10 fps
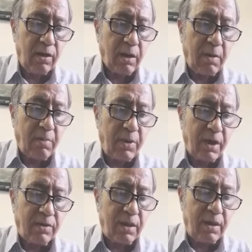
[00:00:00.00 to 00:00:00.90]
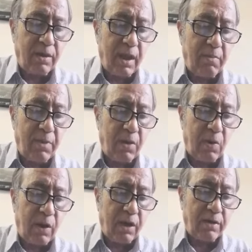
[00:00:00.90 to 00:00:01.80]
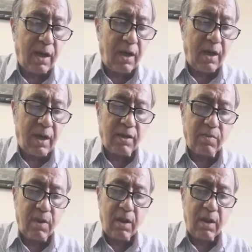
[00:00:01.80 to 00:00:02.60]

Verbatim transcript: طبعا بيصل الدم لكل أجزاء الجسم